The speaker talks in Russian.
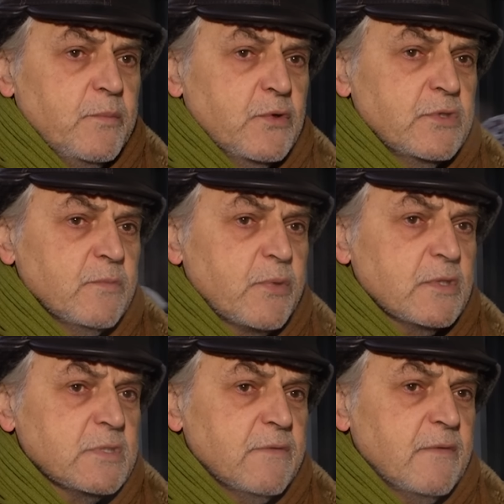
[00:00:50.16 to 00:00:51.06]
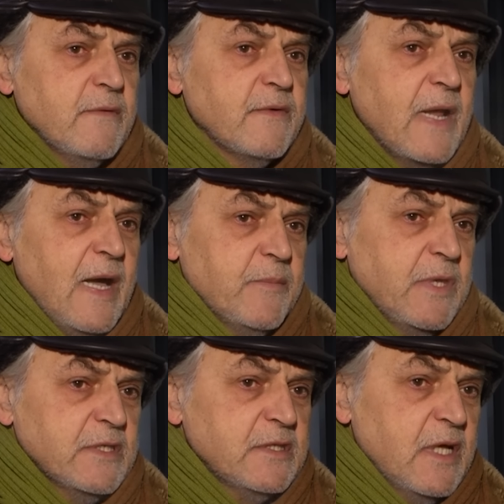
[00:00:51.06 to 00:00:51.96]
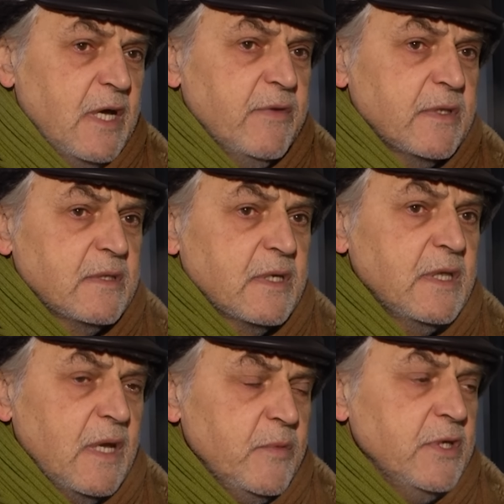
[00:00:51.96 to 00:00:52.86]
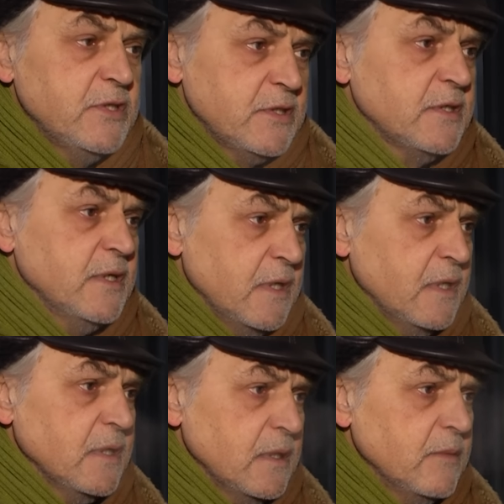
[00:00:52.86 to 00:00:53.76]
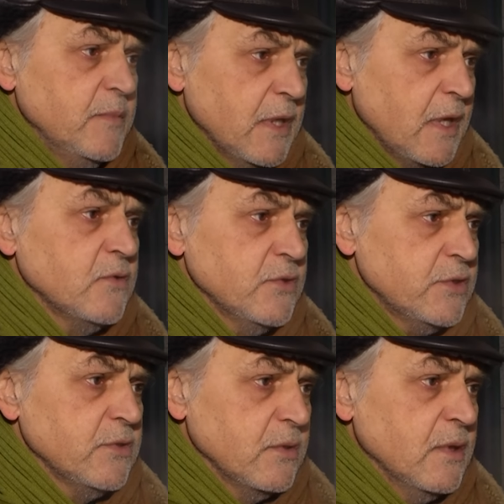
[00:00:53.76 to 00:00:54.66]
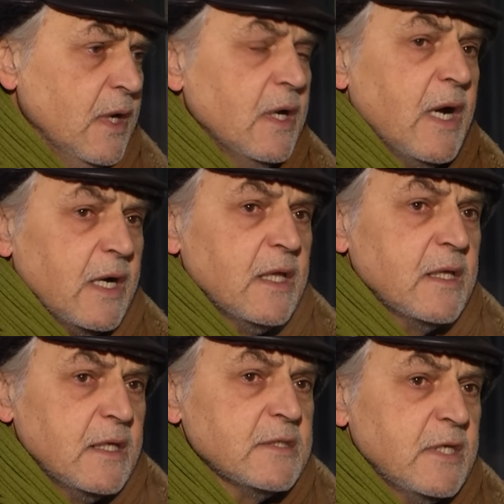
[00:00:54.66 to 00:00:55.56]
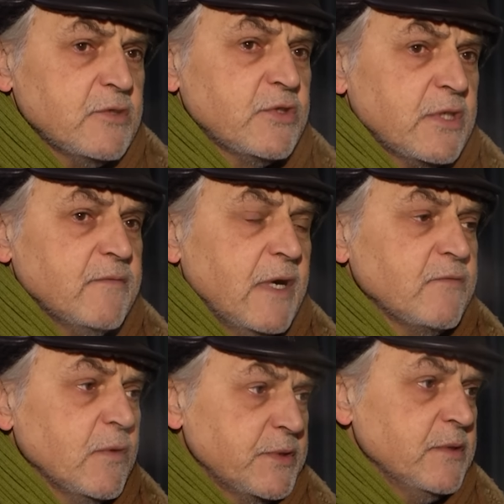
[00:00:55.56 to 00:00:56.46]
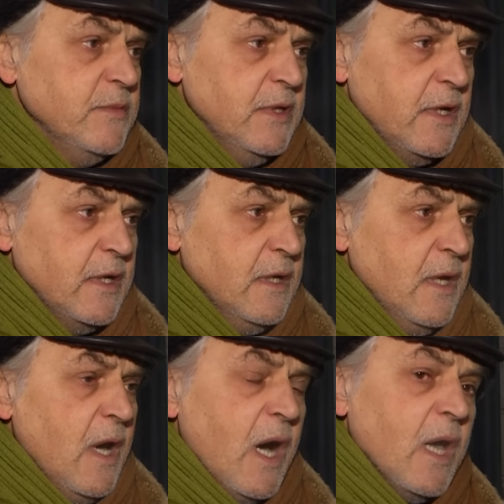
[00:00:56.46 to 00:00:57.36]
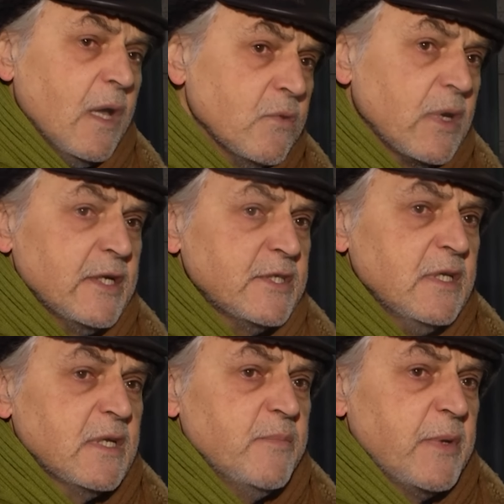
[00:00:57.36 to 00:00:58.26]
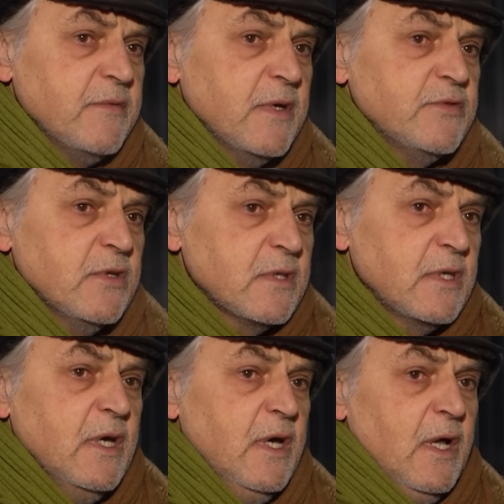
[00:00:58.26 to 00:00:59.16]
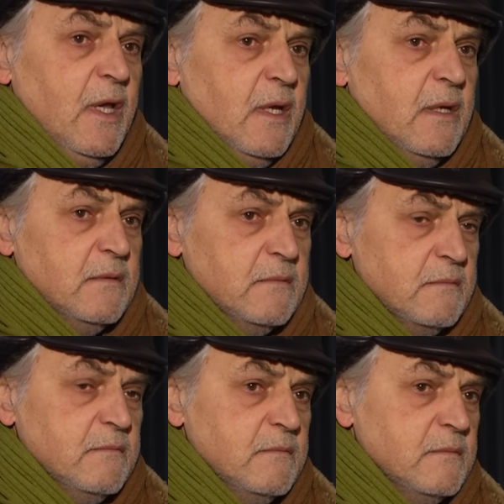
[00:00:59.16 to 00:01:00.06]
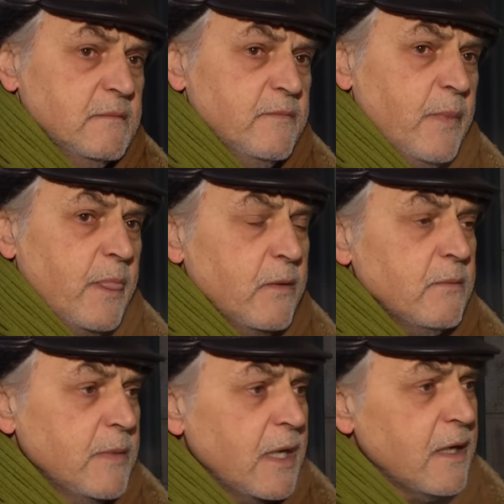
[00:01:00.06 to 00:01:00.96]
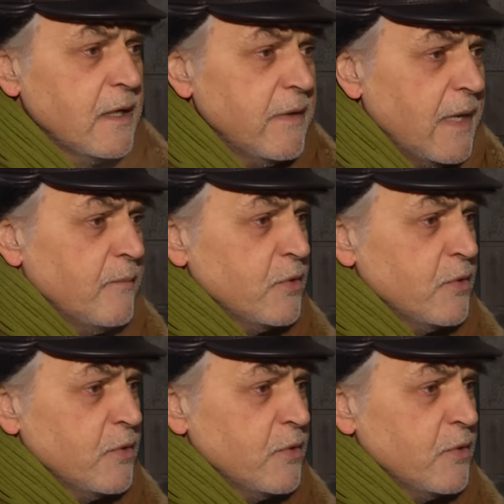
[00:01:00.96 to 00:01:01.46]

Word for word: Путин просто в рамки ставит экономически Белоруссию, как она должна существовать в общем мире. А Лукашенко привык все-таки, ну, мягко говоря,